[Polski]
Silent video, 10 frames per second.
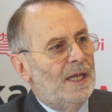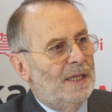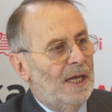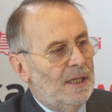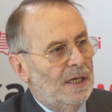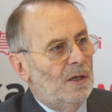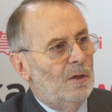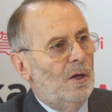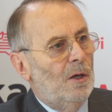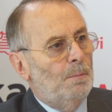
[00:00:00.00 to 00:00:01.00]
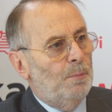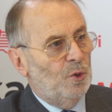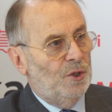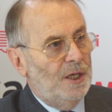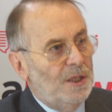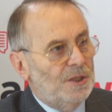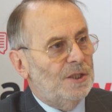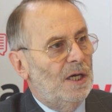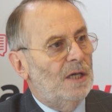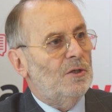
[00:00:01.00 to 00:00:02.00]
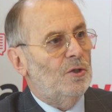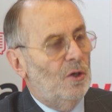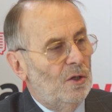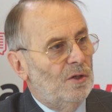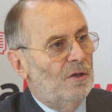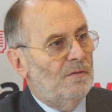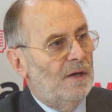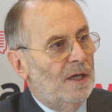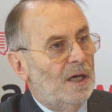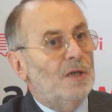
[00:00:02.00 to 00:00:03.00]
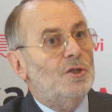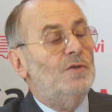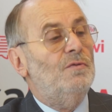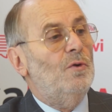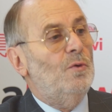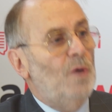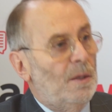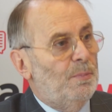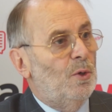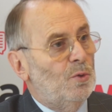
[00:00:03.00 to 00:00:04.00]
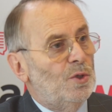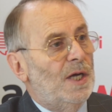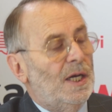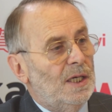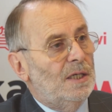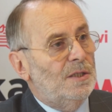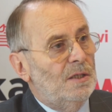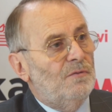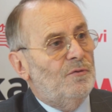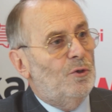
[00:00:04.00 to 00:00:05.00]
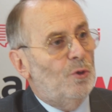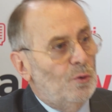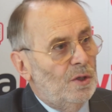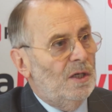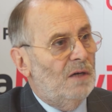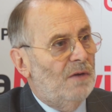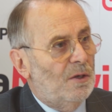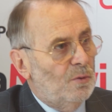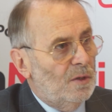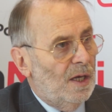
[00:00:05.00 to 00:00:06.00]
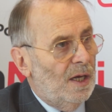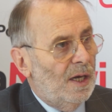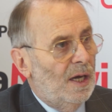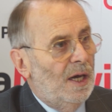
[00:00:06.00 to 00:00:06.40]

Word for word: danego podejścia do lądowania, czy w ogóle poruszania się w trudnych warunkach